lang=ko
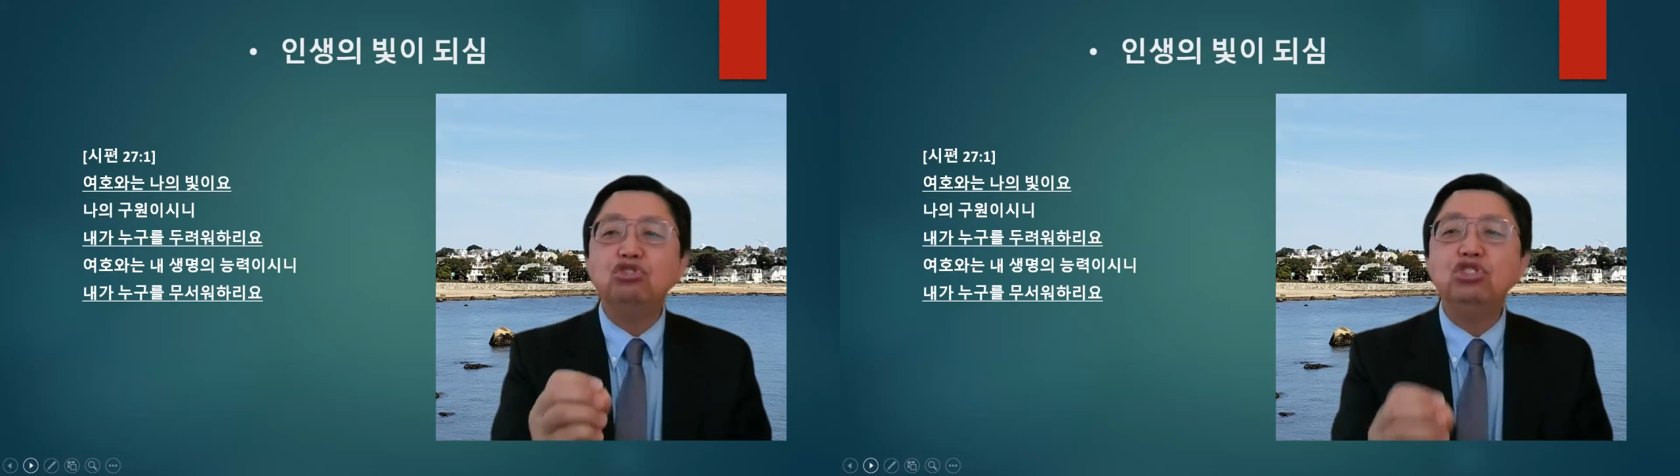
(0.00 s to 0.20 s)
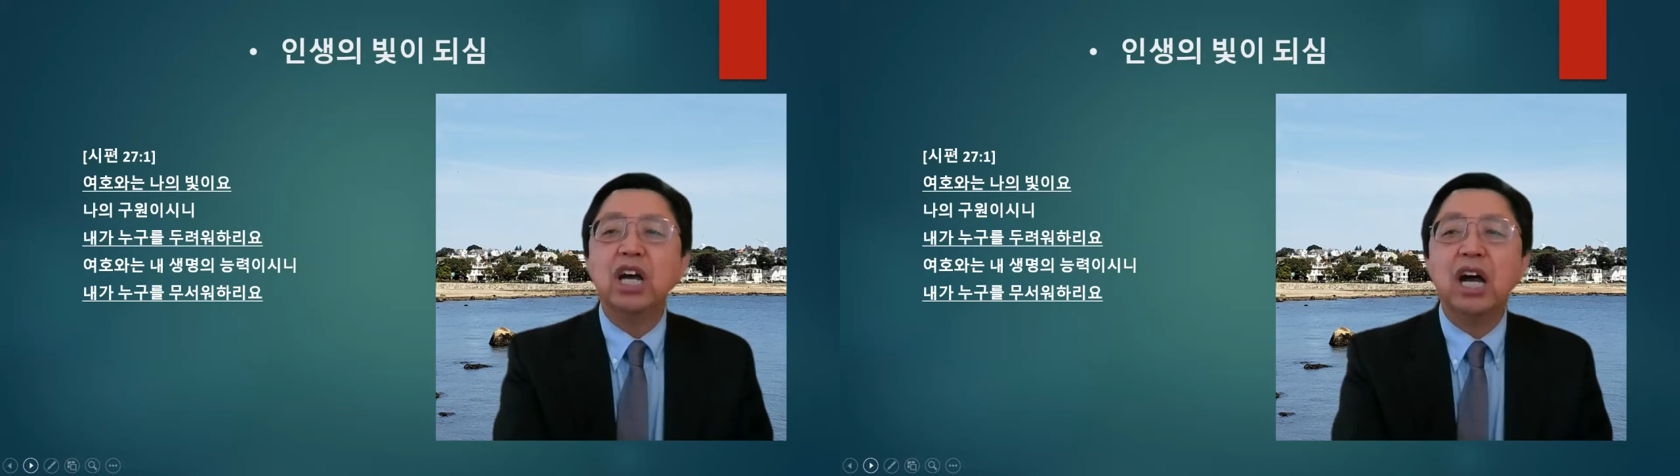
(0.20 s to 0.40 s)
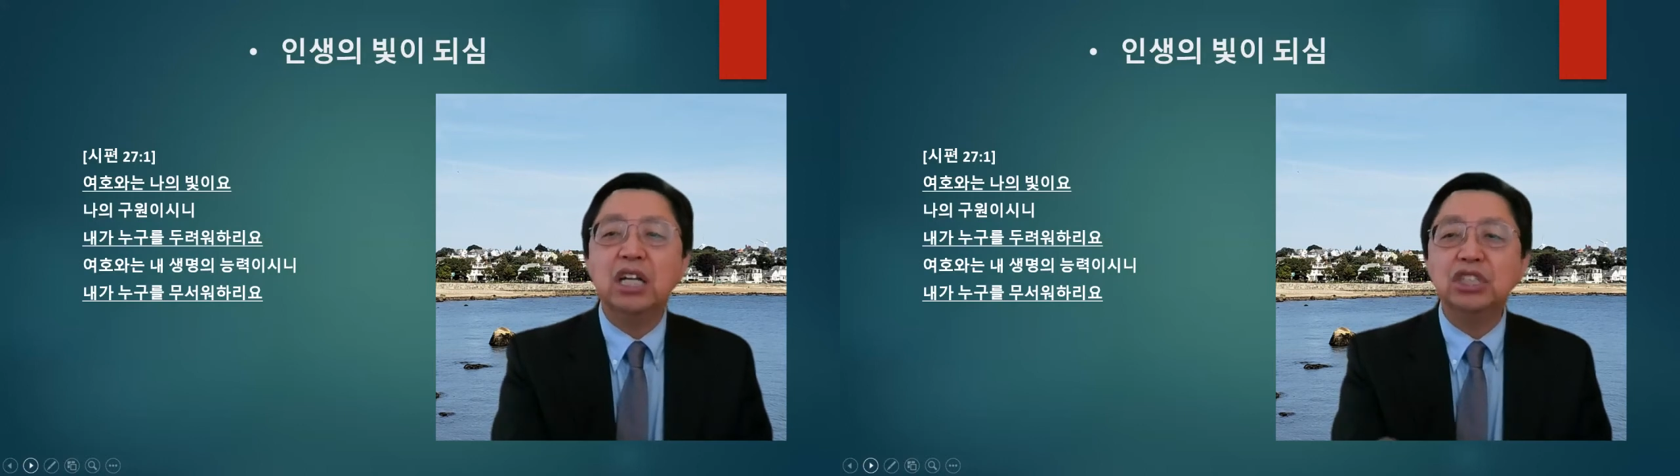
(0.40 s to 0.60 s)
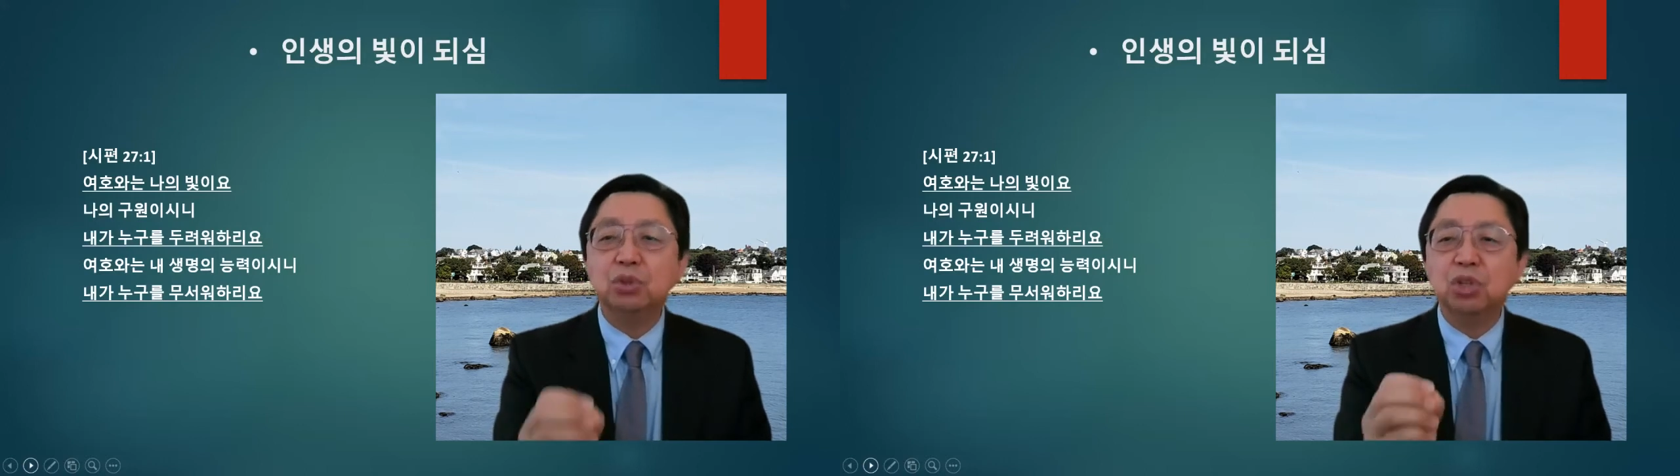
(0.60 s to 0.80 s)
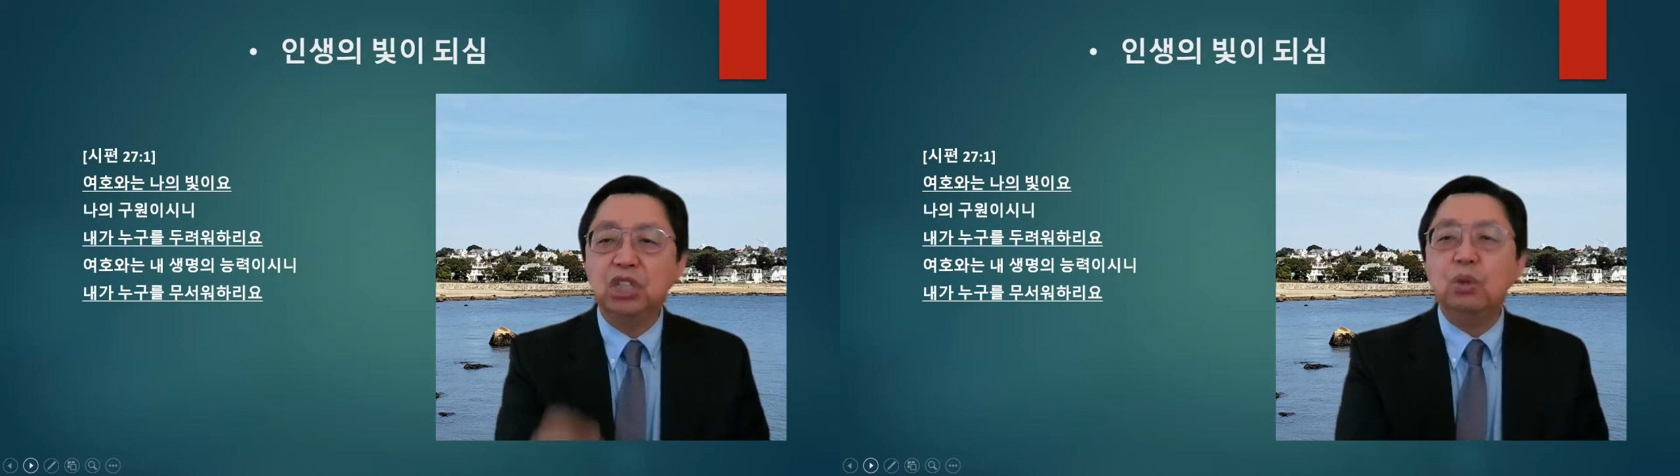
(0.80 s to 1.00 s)

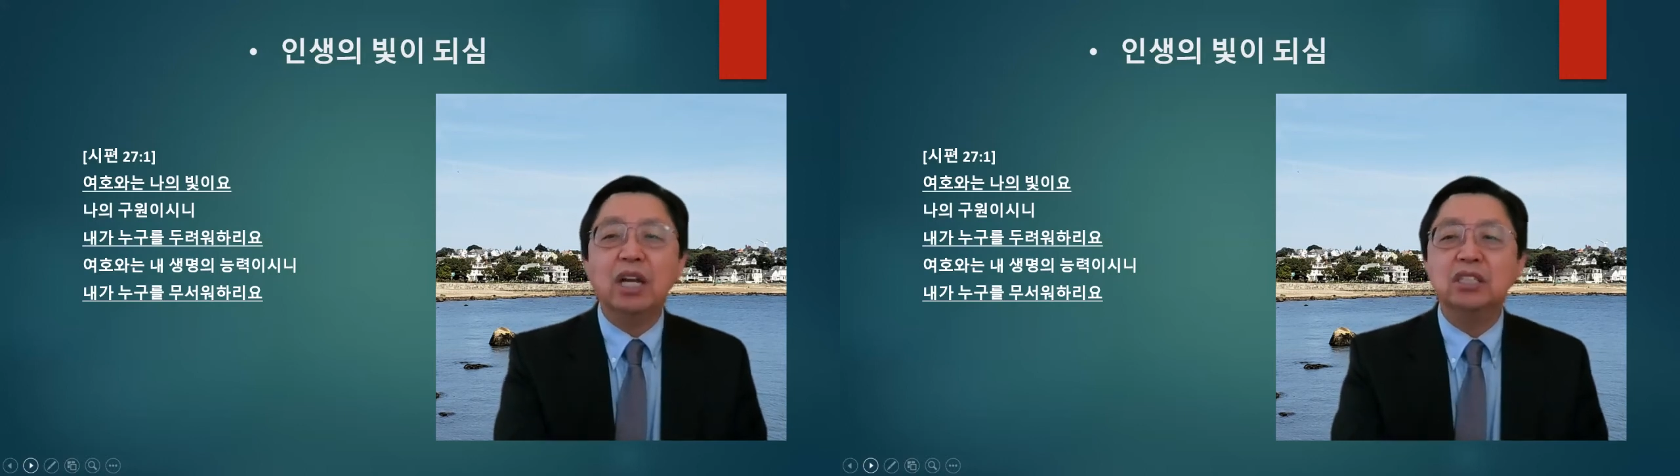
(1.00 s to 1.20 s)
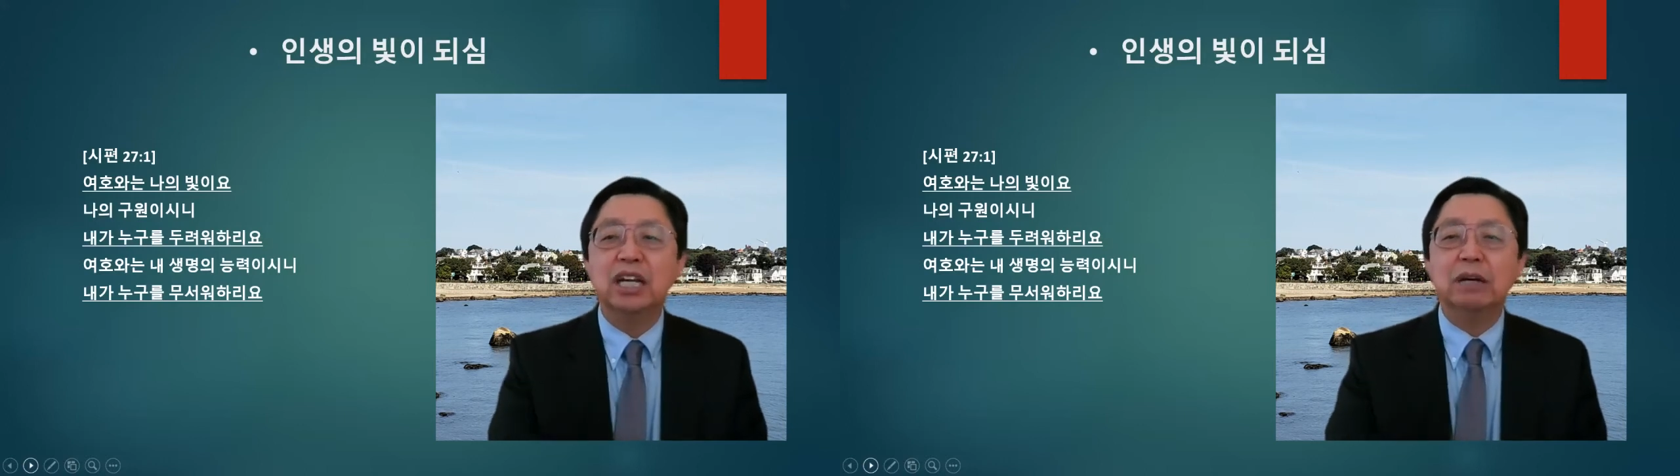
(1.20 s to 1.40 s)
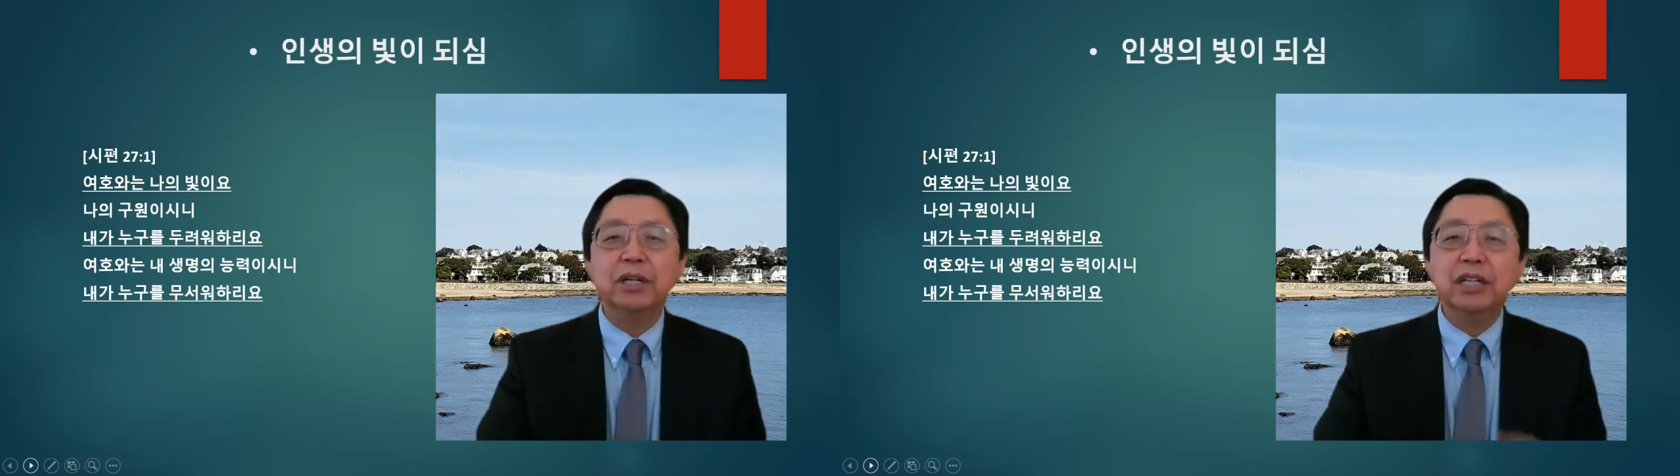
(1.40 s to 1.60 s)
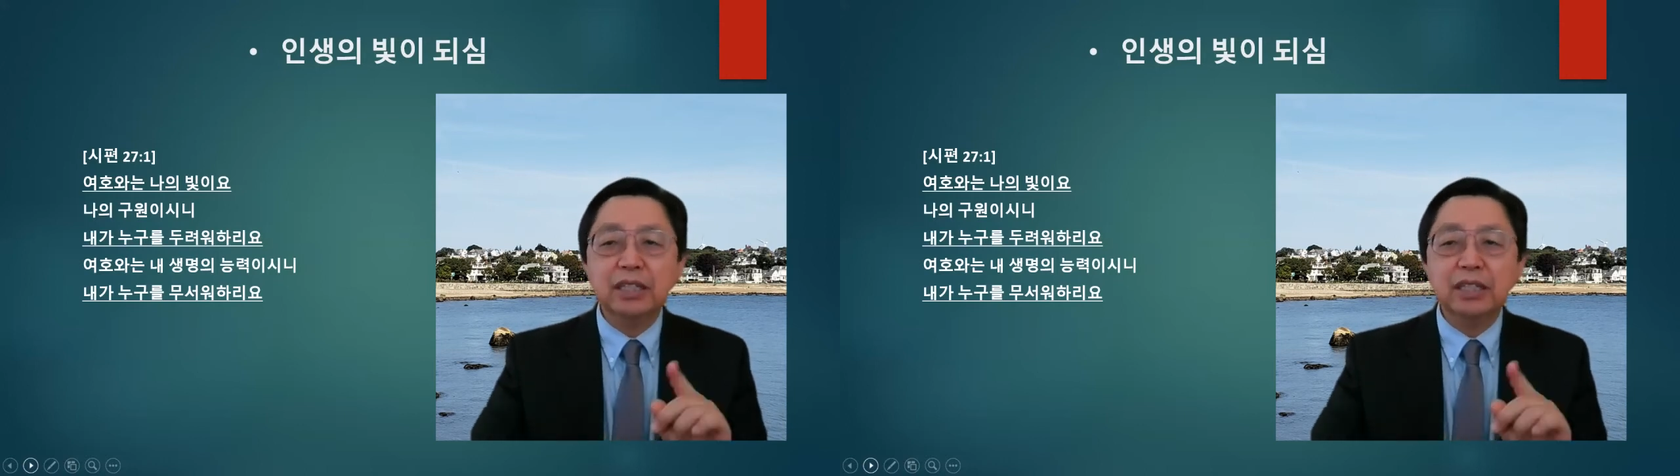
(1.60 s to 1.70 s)
주장하시고 기도하는 사람